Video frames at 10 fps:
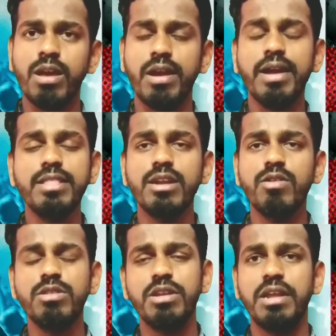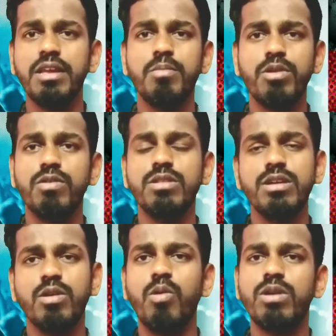ரெண்டாயிரத்தி எட்டில் வந்து நிறைய முறை வந்து
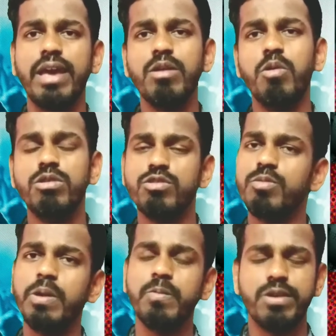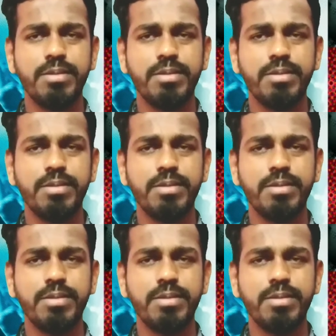கோர்ட் ஹை கோர்ட்டு சுப்ரீம் கோர்ட்